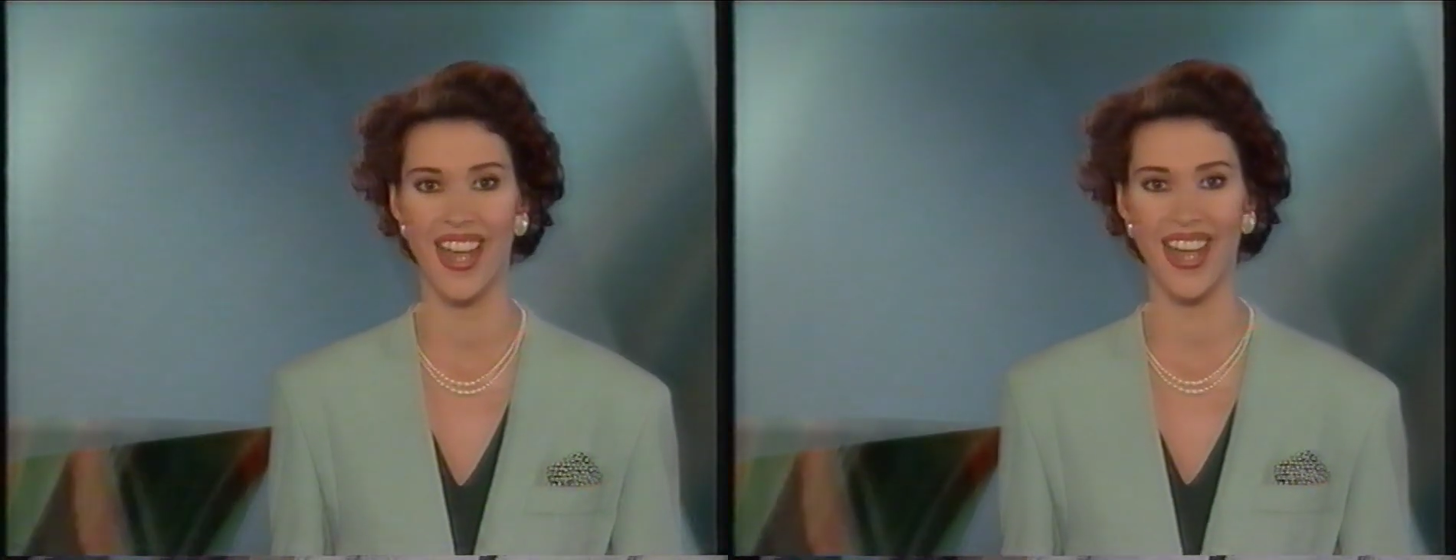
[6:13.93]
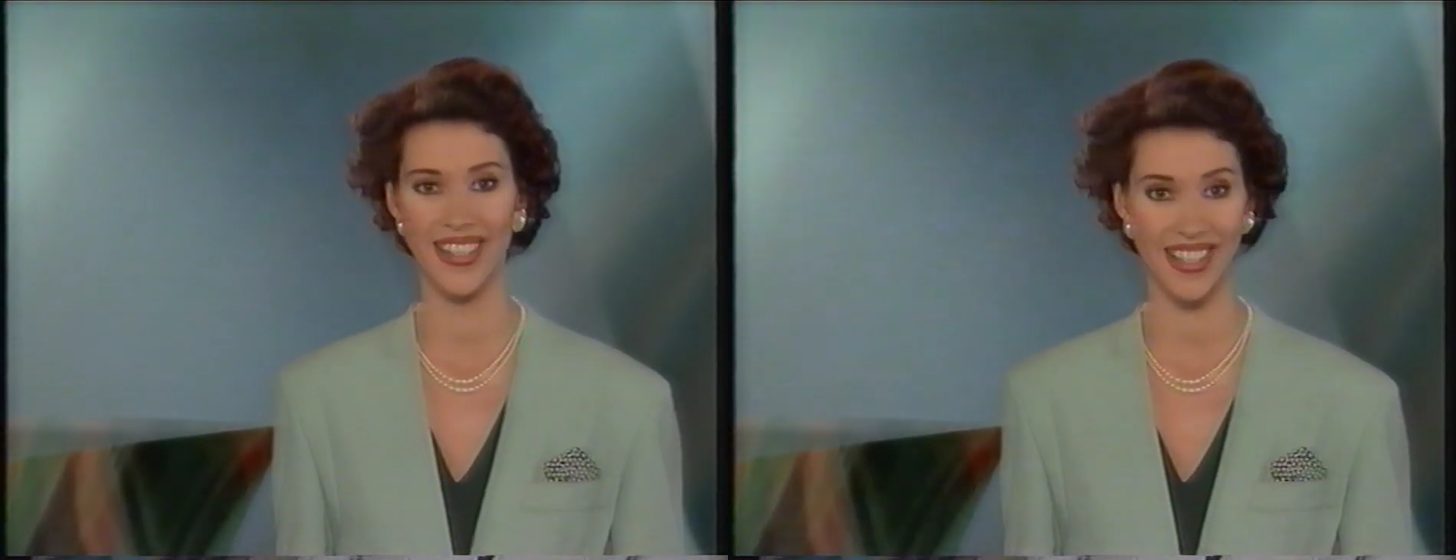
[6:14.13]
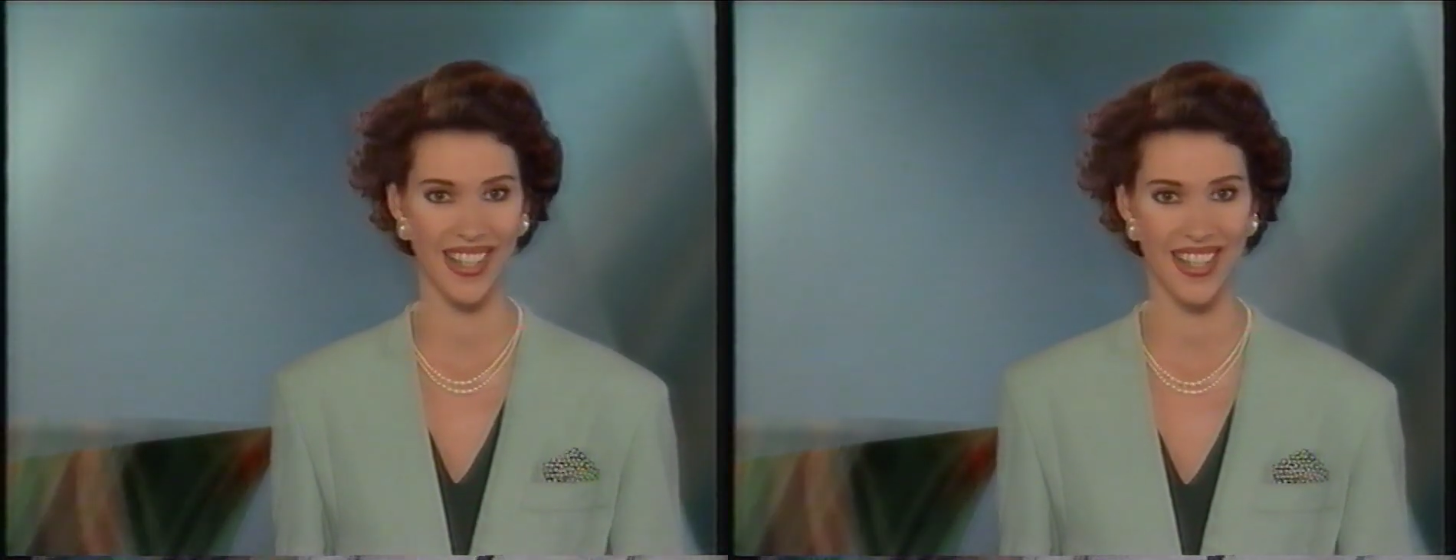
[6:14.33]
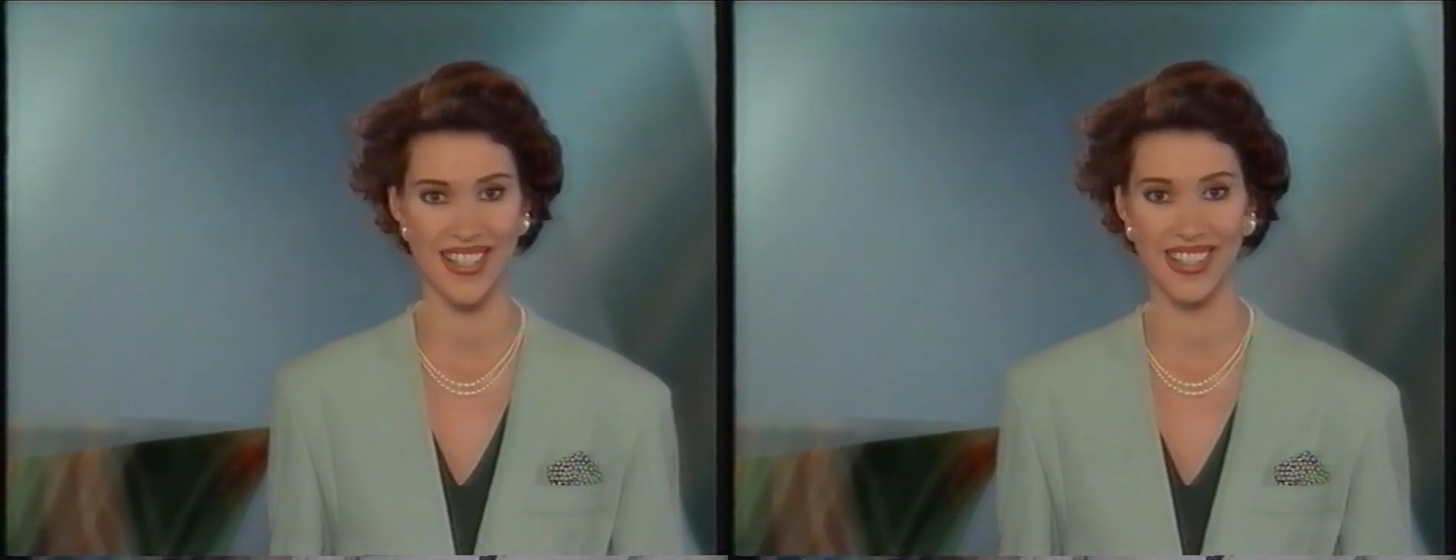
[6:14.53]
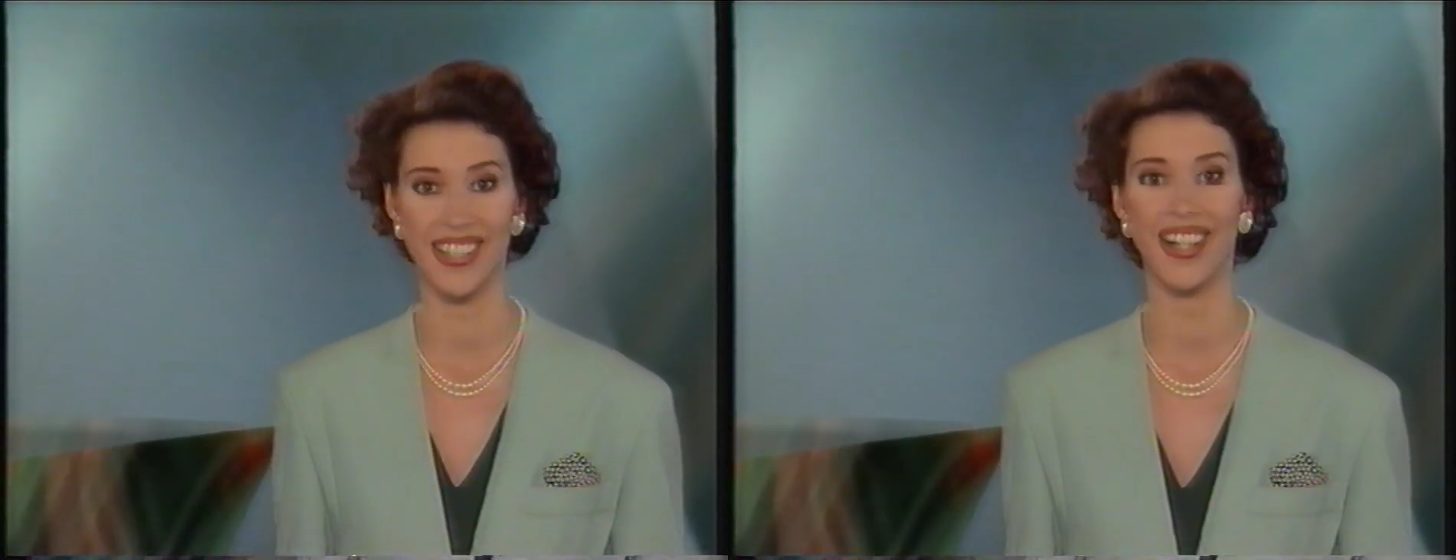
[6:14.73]
Andy
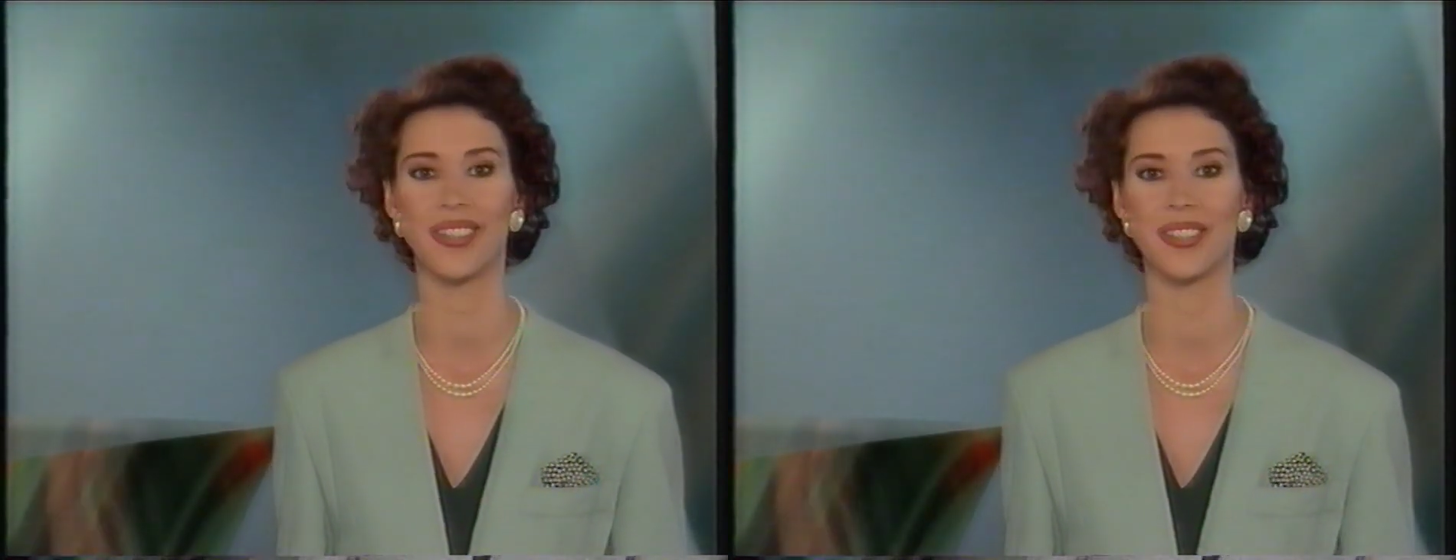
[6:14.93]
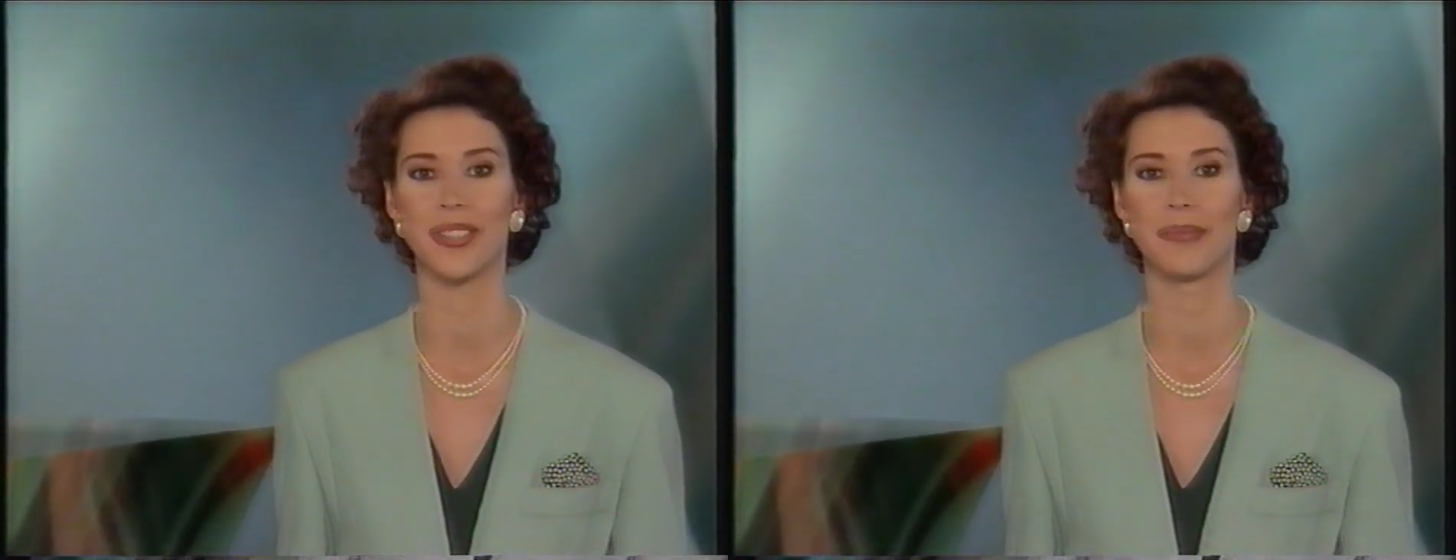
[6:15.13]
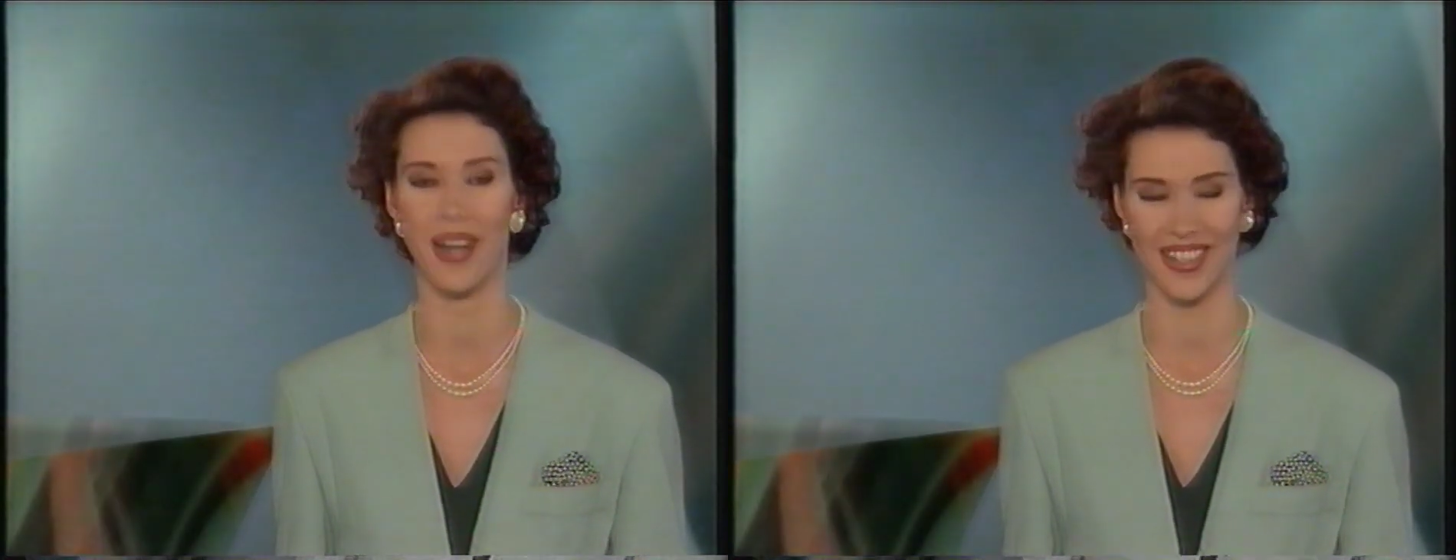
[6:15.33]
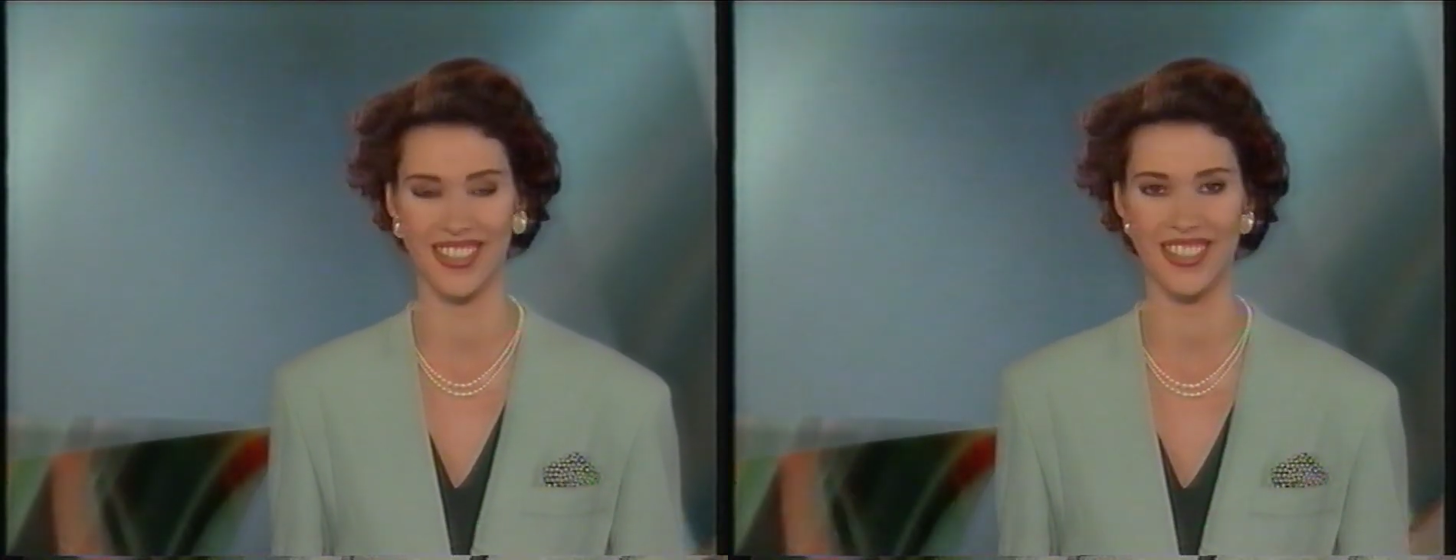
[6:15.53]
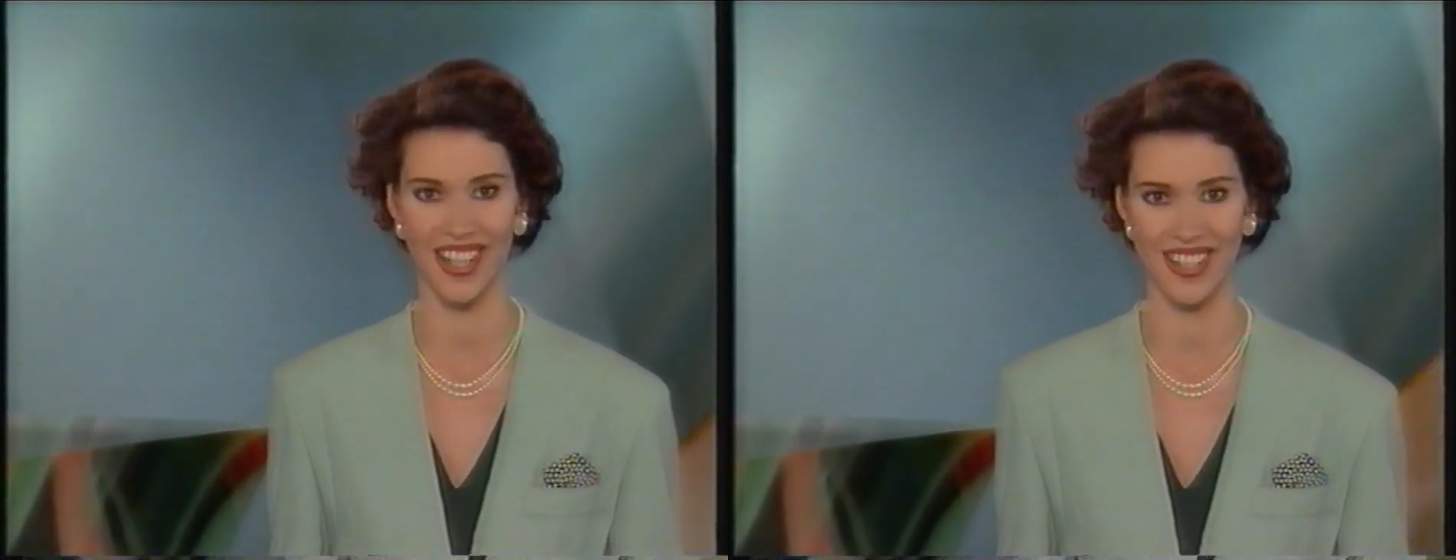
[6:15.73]
Garcia und
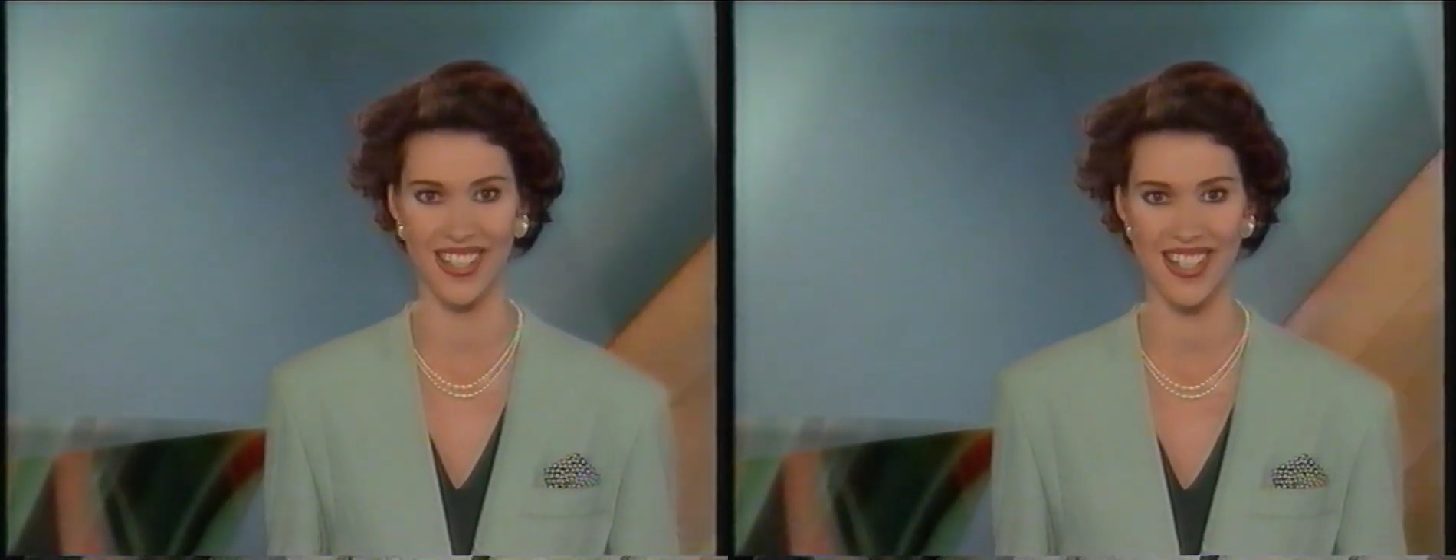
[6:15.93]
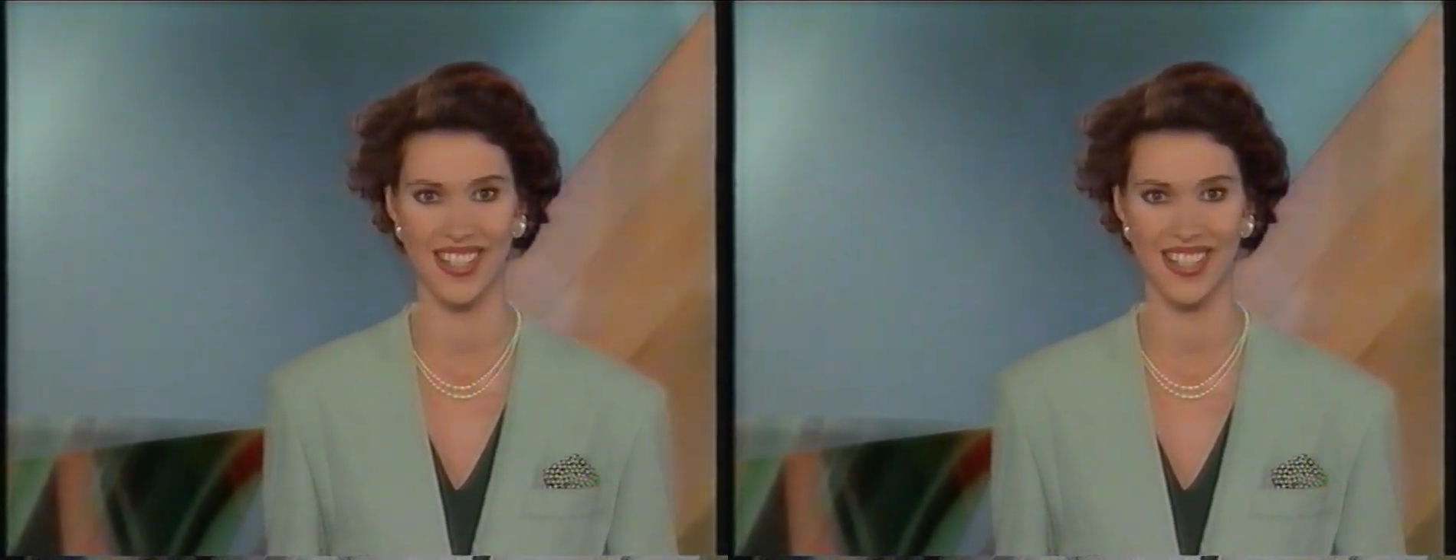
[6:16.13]
Michael Douglas.